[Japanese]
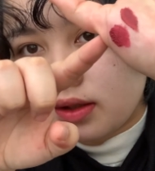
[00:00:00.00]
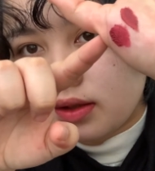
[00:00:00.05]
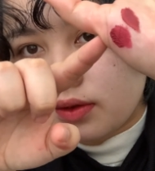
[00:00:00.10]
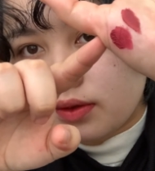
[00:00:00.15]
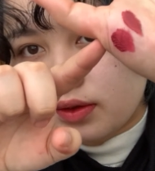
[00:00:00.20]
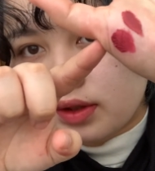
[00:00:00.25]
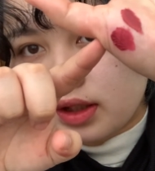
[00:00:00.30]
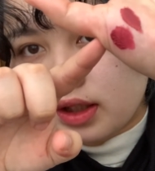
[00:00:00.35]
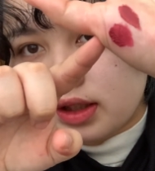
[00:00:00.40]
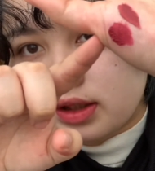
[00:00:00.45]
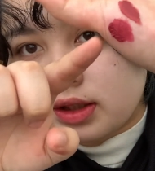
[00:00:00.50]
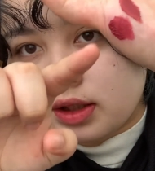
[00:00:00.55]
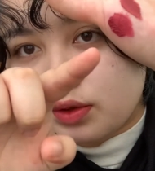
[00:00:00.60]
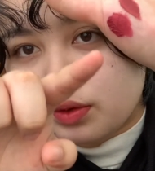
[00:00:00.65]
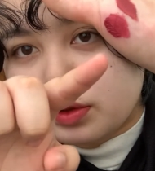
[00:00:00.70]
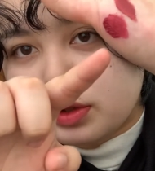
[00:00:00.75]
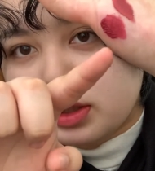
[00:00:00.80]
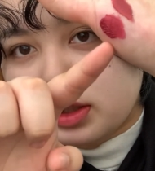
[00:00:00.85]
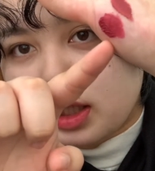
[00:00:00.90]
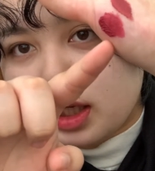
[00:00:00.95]
こんな感じで、
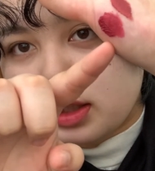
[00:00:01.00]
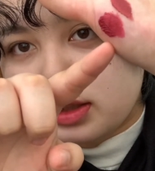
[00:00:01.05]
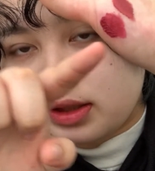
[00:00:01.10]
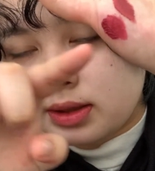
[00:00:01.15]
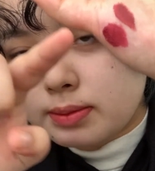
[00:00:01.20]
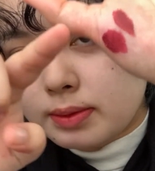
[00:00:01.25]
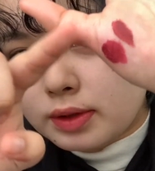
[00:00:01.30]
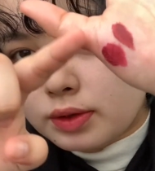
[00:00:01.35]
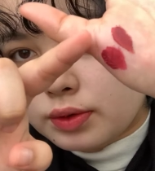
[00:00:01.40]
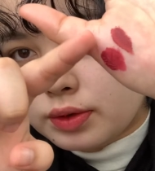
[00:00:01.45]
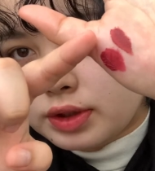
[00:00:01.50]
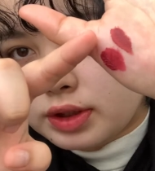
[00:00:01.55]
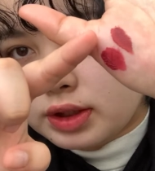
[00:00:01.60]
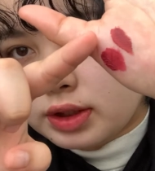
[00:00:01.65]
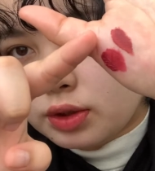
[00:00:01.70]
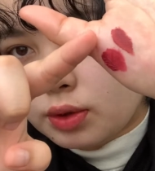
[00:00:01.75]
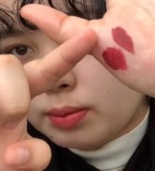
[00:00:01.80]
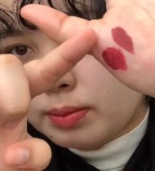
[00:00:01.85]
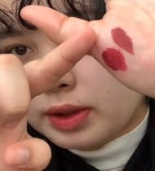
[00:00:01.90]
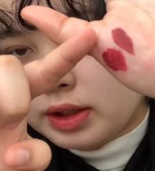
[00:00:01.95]
こっち8番、こっち
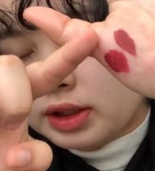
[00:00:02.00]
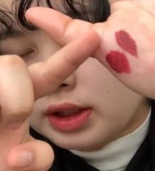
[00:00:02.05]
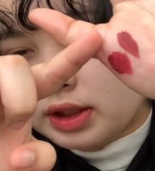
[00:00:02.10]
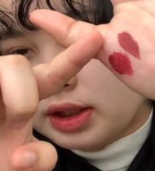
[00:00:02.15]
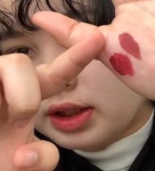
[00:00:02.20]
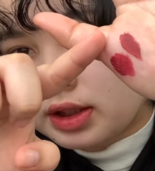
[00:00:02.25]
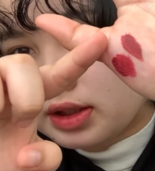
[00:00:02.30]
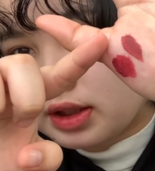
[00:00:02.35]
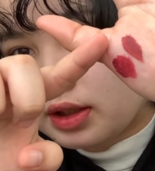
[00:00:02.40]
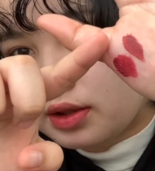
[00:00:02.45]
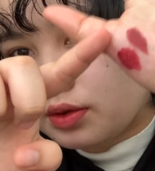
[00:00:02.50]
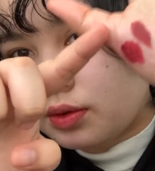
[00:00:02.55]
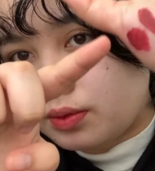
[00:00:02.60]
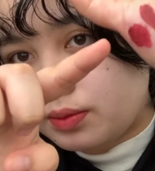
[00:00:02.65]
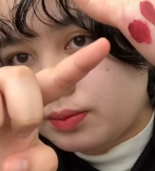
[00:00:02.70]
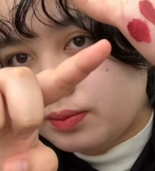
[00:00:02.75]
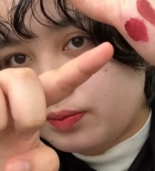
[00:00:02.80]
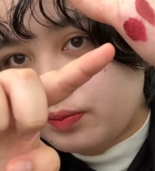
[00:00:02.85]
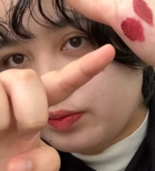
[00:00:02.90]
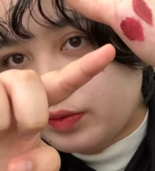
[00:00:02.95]
4番なんですけど、
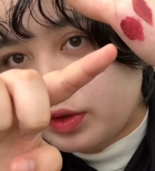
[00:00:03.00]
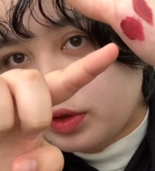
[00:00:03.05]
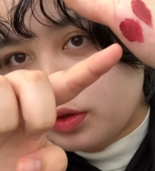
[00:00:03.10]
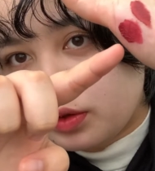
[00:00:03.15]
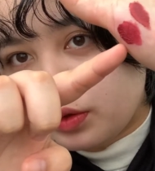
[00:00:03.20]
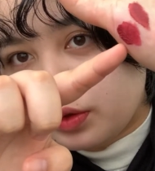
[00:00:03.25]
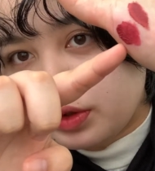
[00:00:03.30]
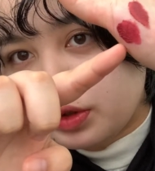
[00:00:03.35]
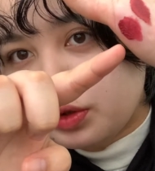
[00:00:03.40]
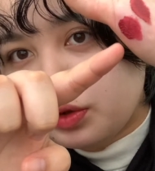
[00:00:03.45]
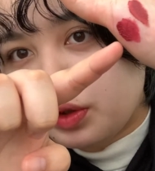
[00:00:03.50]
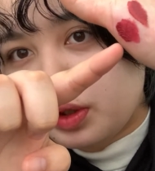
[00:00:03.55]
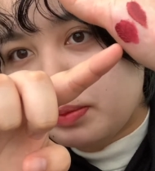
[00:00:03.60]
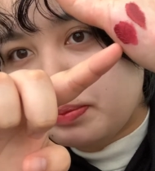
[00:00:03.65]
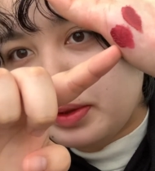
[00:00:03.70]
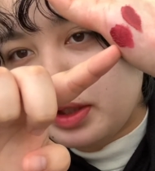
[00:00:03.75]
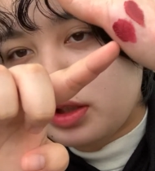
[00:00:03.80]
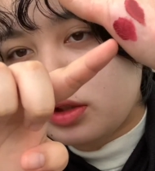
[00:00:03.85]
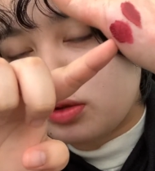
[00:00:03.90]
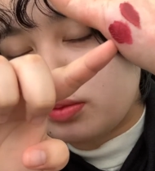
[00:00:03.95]
こっちの方が
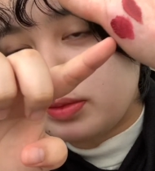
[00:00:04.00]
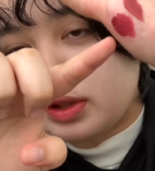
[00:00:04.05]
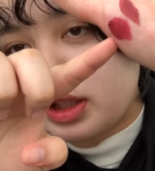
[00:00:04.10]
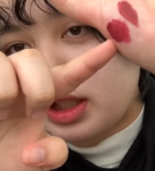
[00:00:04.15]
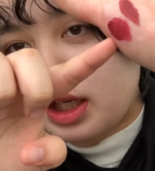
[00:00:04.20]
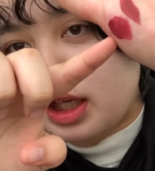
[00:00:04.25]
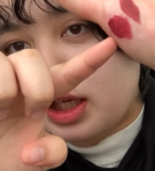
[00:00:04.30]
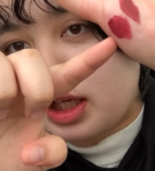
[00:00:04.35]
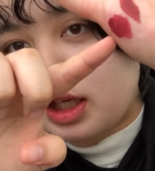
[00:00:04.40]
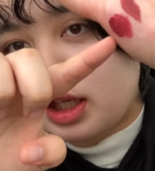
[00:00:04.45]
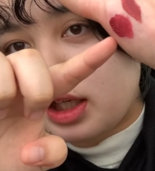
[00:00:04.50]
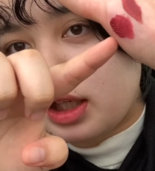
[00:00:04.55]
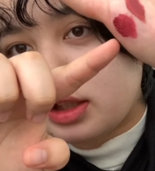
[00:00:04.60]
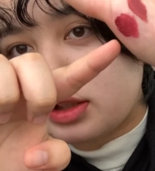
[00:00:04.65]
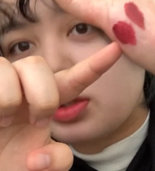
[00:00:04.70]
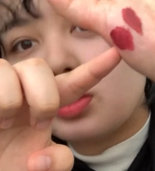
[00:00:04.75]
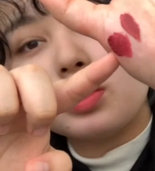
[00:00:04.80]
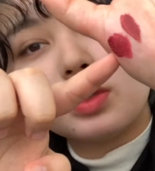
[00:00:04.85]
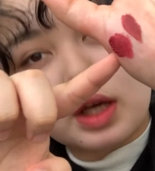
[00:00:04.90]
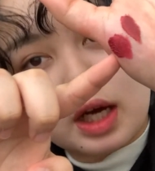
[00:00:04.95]
ピンク味がちょっと